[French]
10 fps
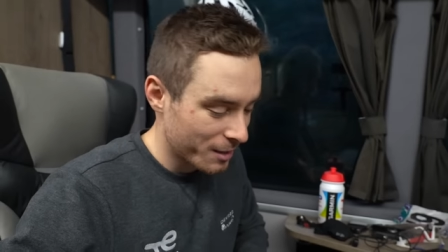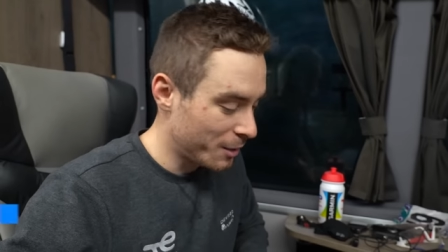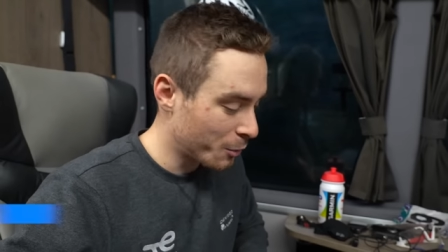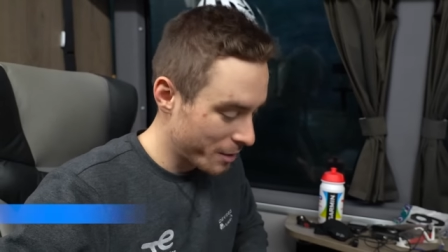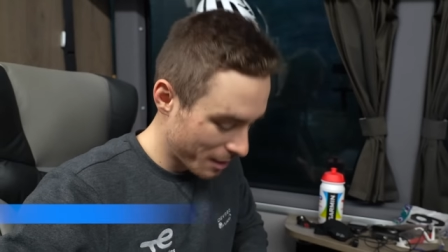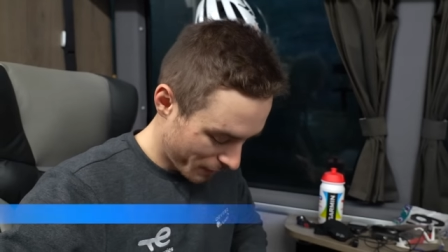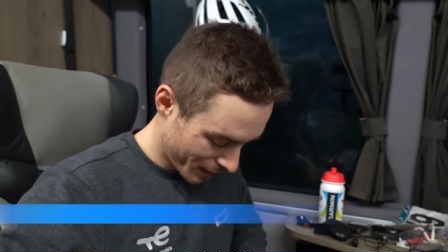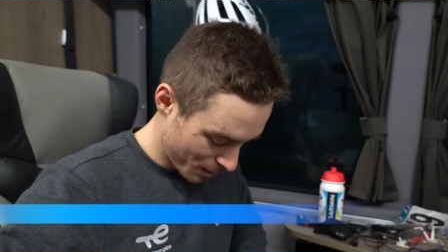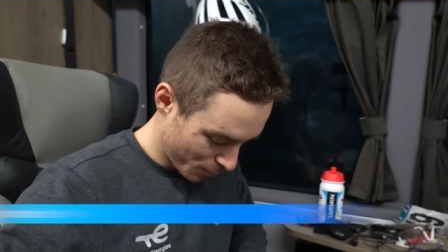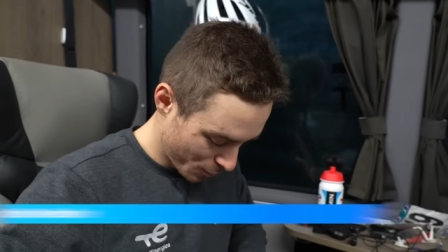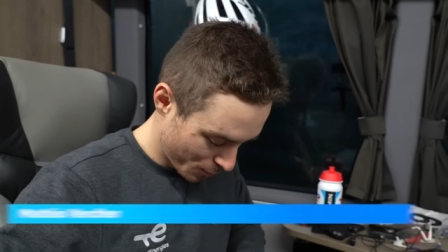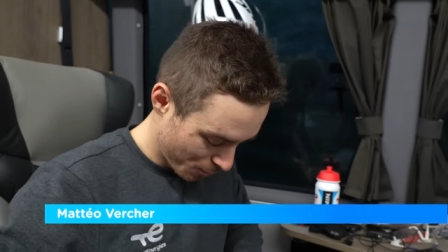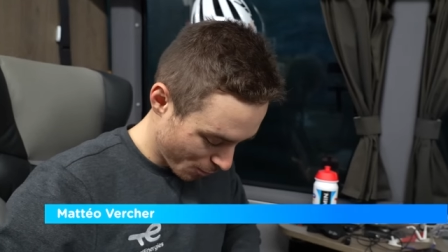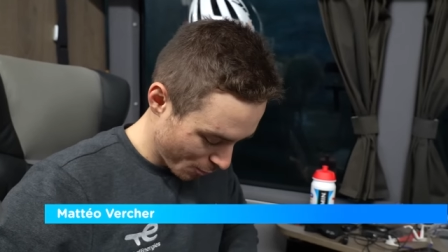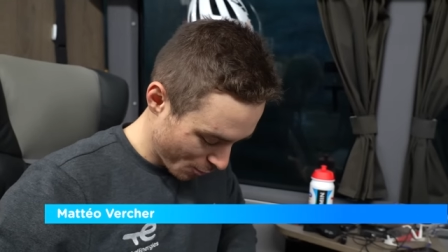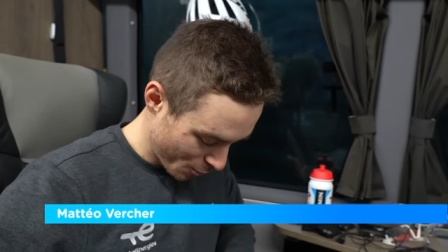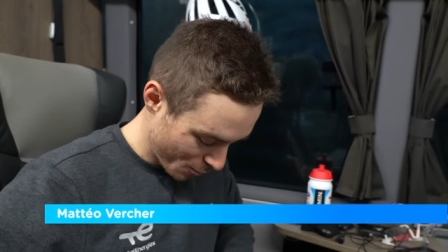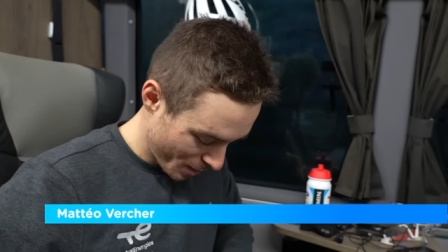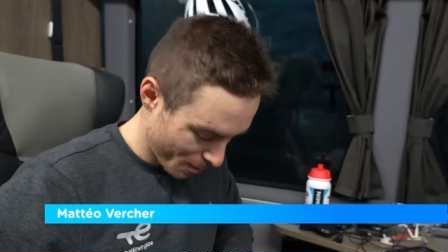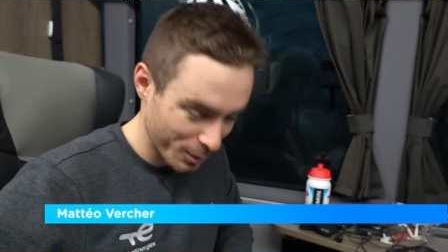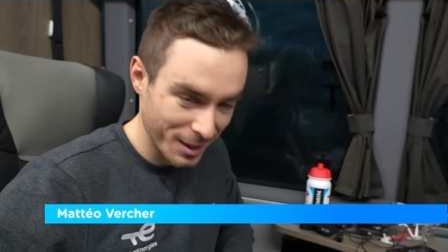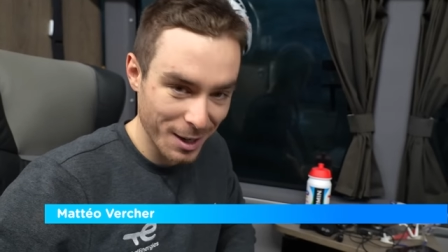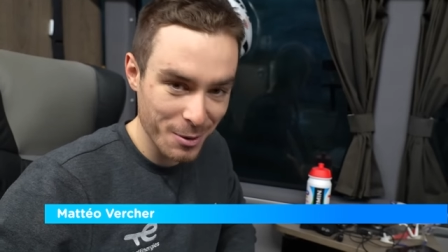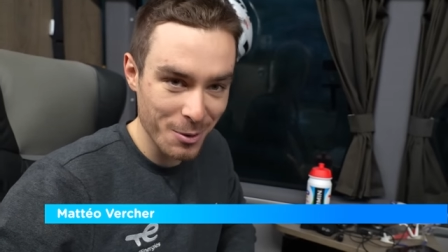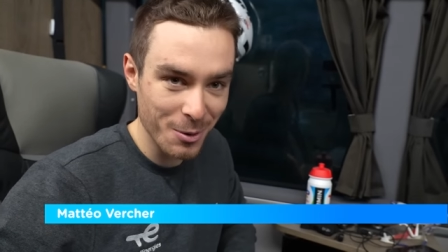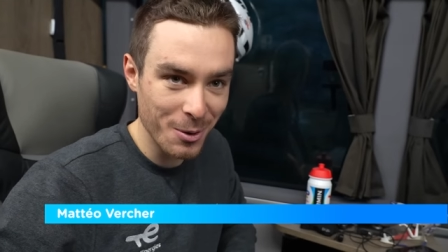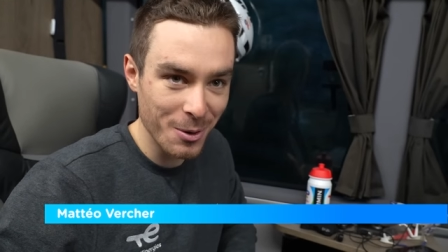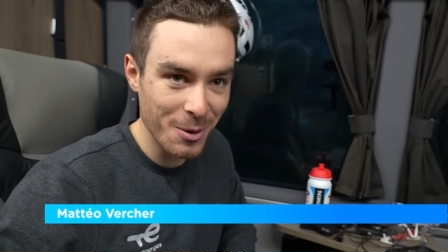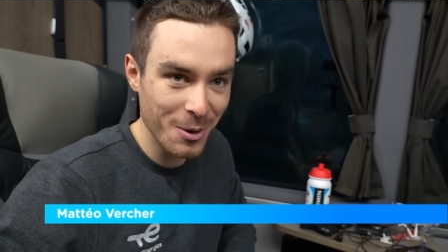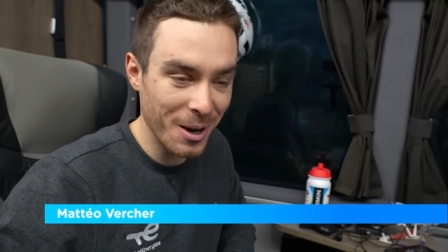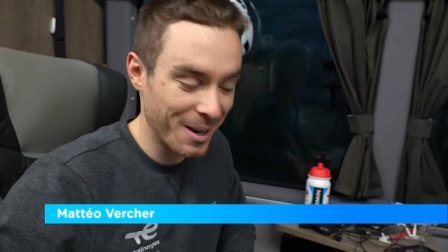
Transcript: nettoyer les affaires c'est plus pour le, bien mental que,